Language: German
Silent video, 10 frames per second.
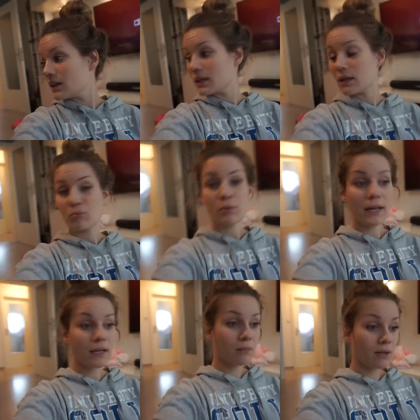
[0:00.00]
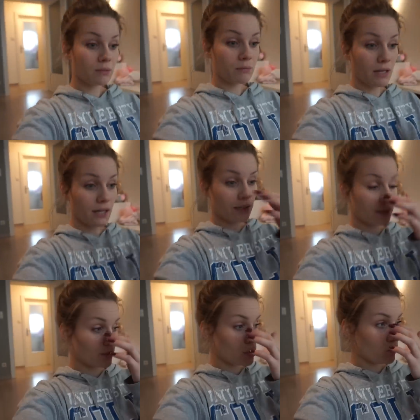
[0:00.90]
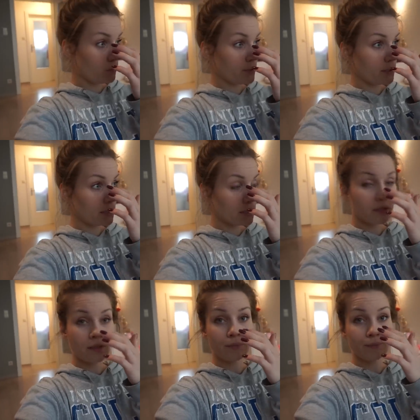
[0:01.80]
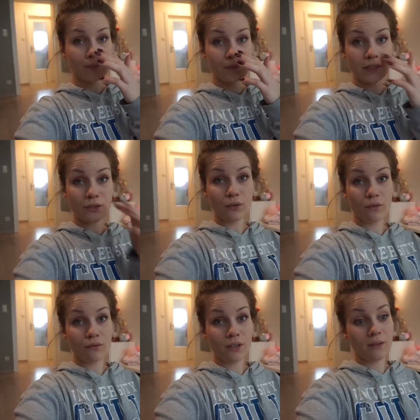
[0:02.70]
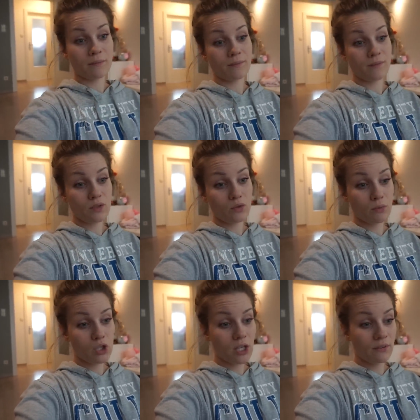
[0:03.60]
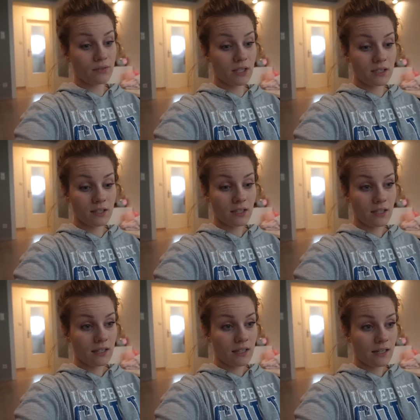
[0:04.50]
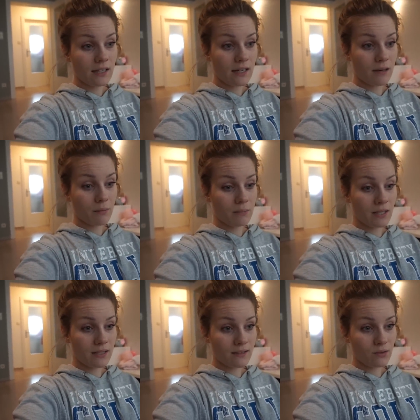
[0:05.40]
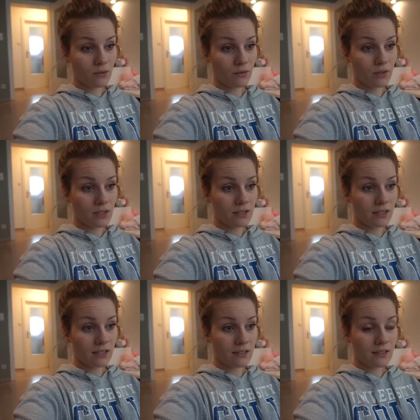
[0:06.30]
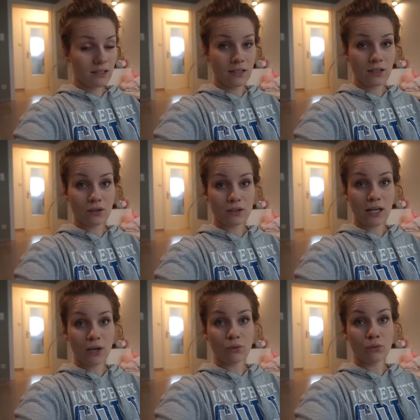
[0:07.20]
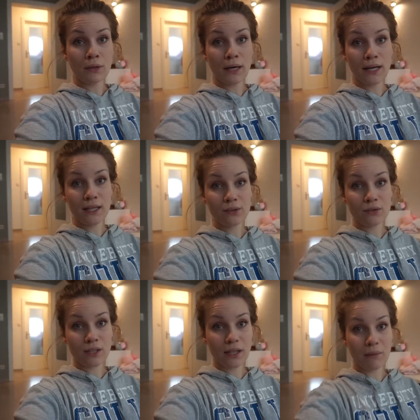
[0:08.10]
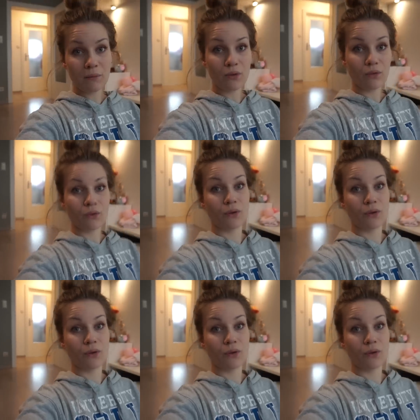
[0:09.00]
nebenbei gemacht. Mila hat hier gespielt, ähm, sich irgendwie so beschäftigt. Aber Mila ist ja so eine Wilde, dann ist die hier und da und überall und dann rennt man irgendwie